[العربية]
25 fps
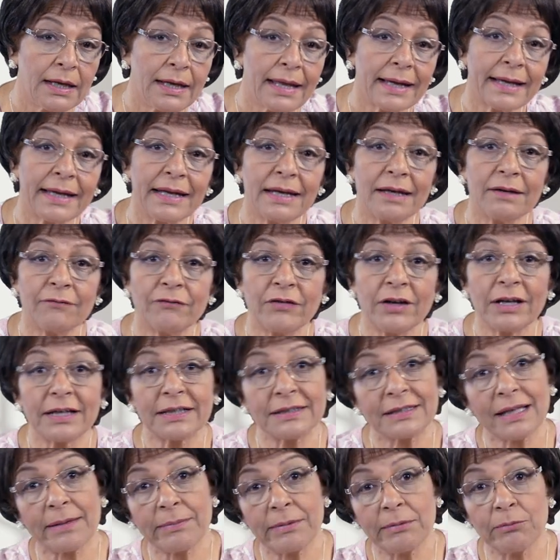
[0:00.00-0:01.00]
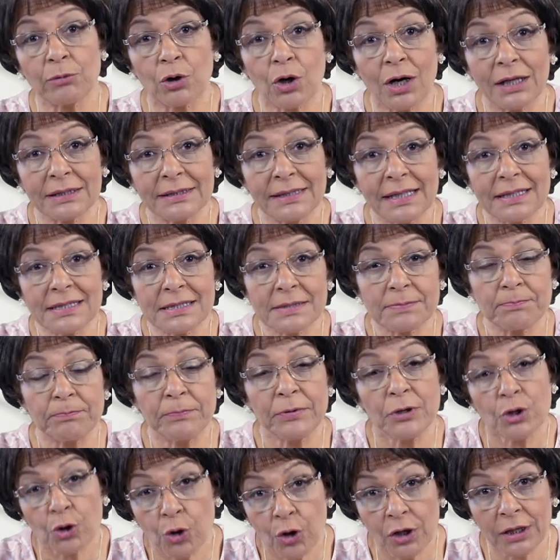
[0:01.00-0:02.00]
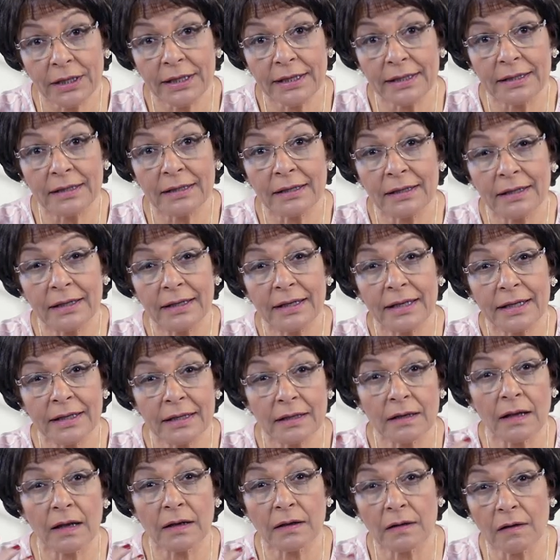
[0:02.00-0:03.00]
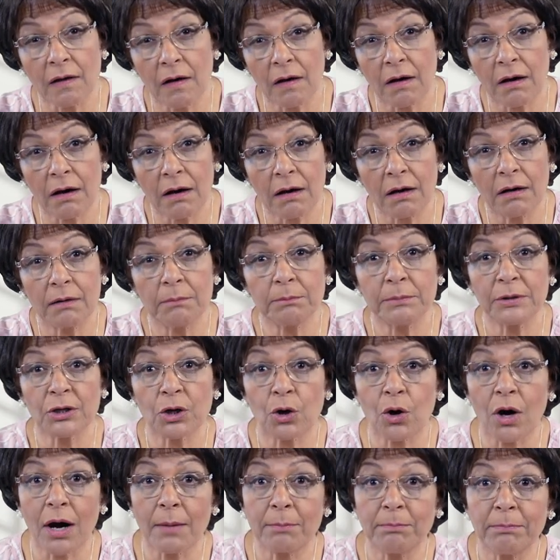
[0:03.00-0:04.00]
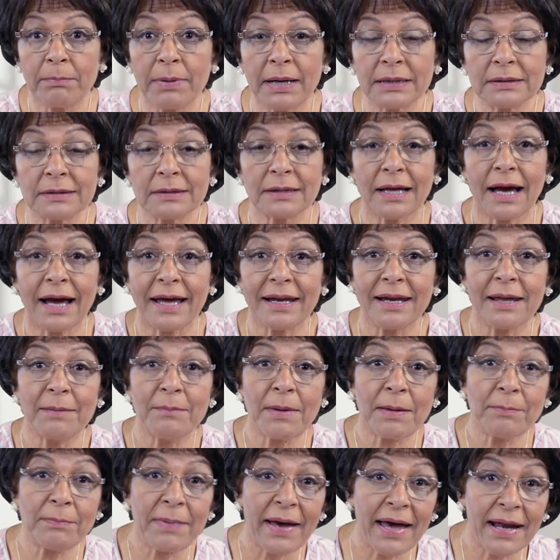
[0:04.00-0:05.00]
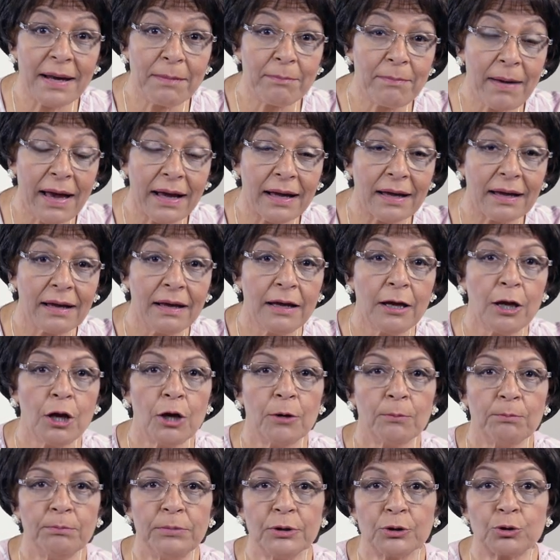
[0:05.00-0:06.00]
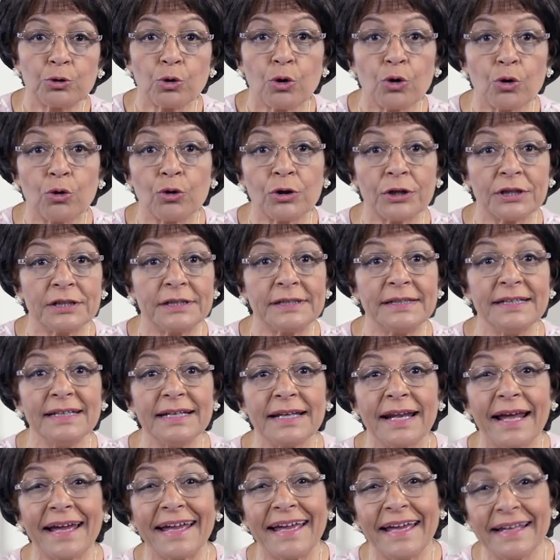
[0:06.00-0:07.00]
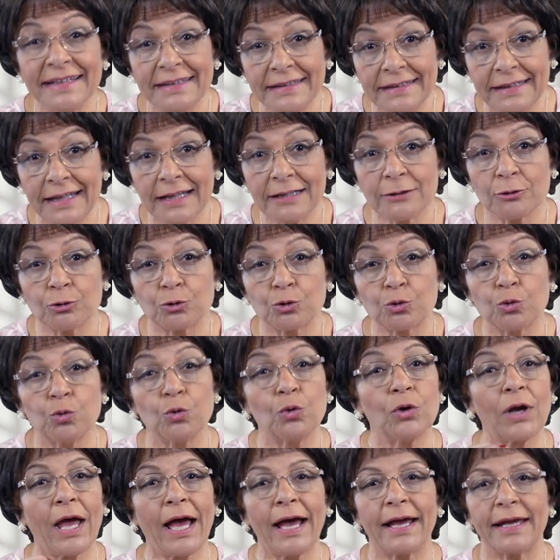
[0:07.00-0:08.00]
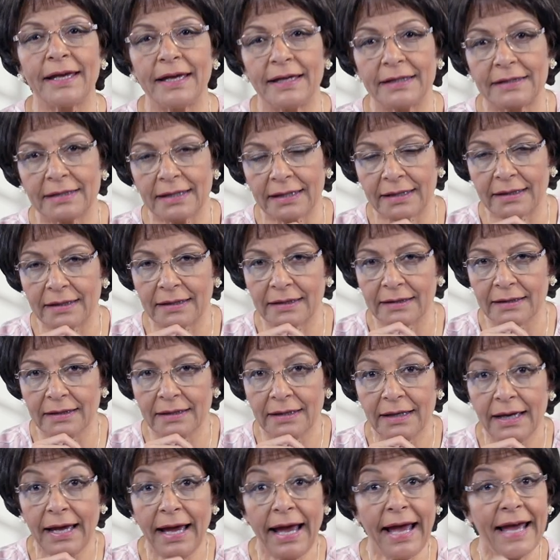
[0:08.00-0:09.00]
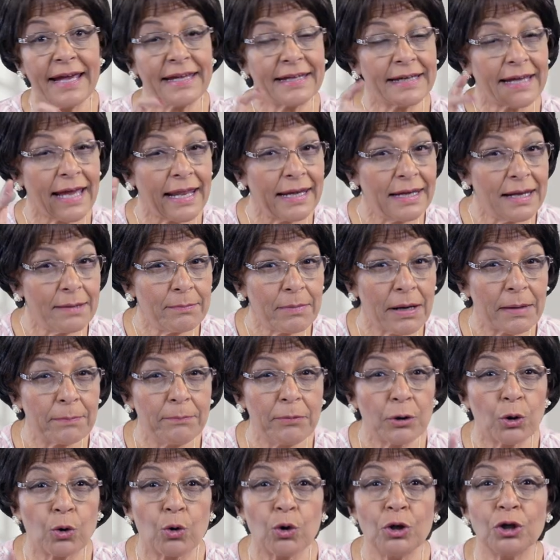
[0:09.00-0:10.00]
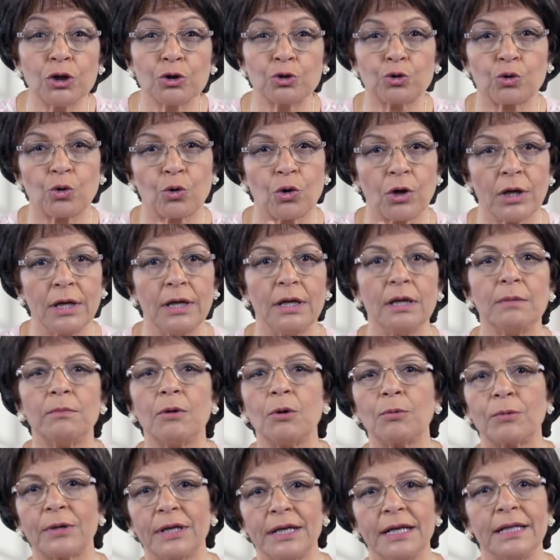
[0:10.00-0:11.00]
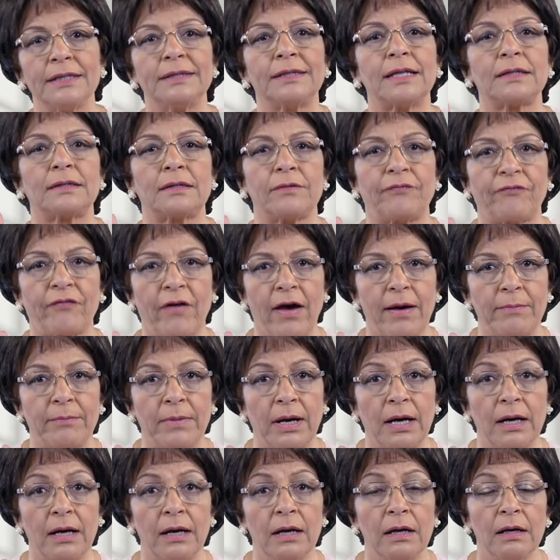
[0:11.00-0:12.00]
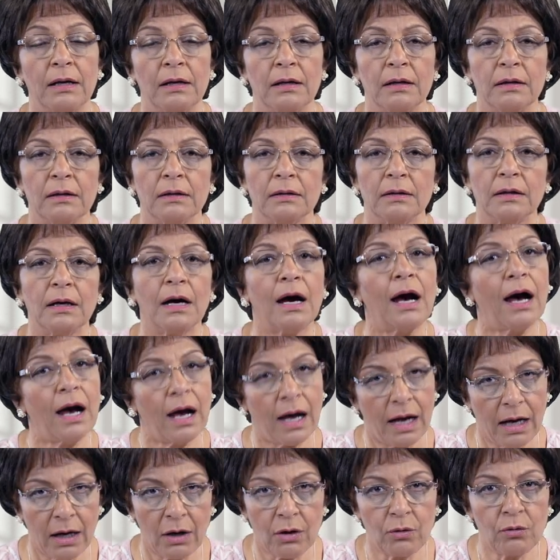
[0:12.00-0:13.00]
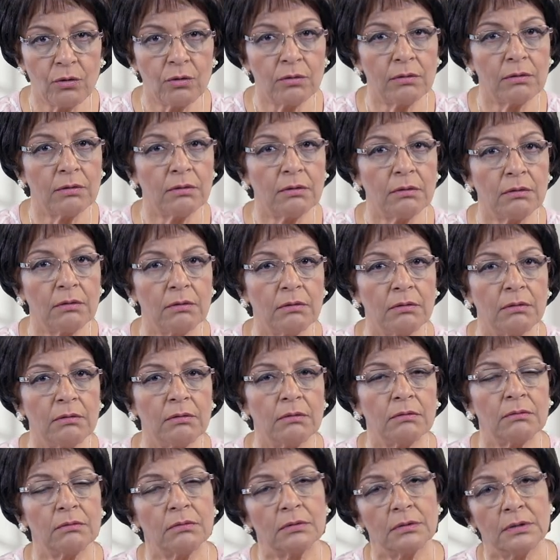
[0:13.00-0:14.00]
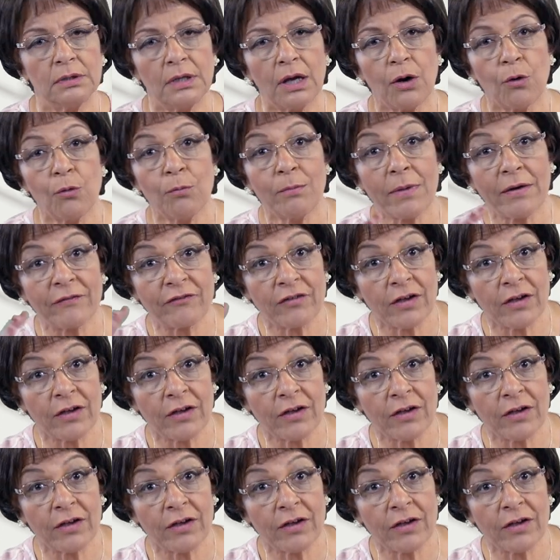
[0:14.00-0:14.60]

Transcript: لكن في الكتاب المقدس بيعلن إن الله بيخبط على باب قلبك بطرق كتيرة جدا طول حياتك هيكلمك بكل الطرق اللي ممكن أنت تفهمها أو لو ما